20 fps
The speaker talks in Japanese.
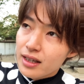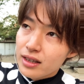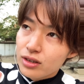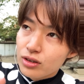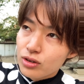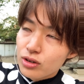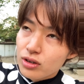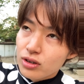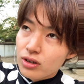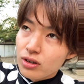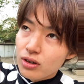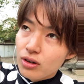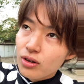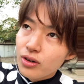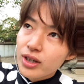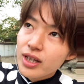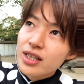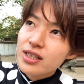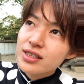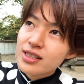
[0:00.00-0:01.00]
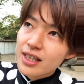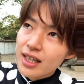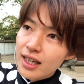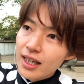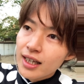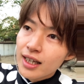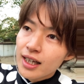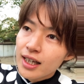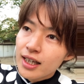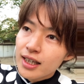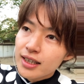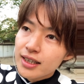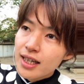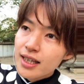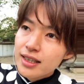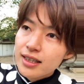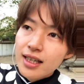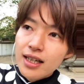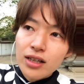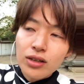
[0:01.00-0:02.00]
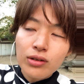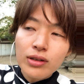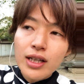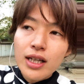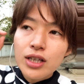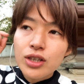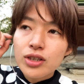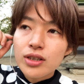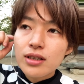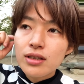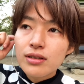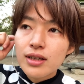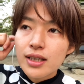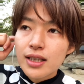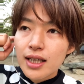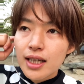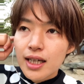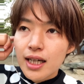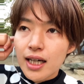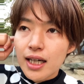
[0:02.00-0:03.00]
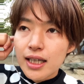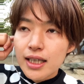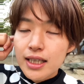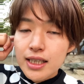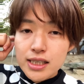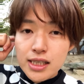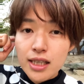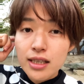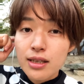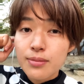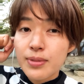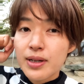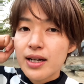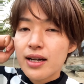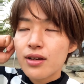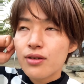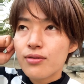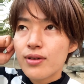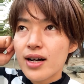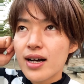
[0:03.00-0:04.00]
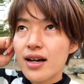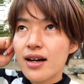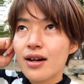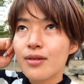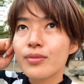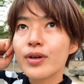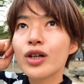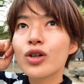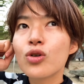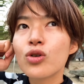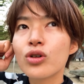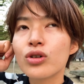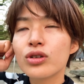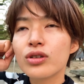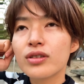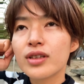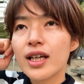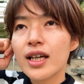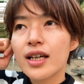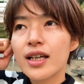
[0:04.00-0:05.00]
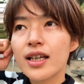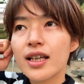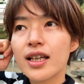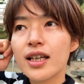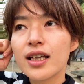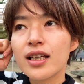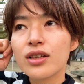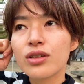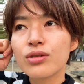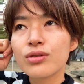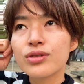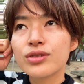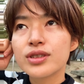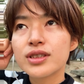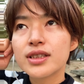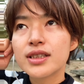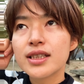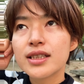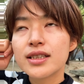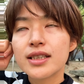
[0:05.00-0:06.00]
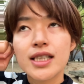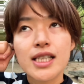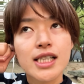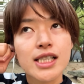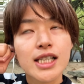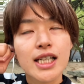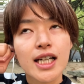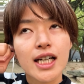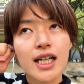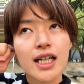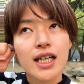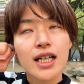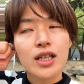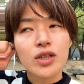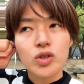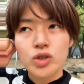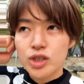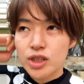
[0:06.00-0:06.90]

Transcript: お昼過ぎだったら来れるっていう方がいらっしゃった場合は、午後のね、2時から5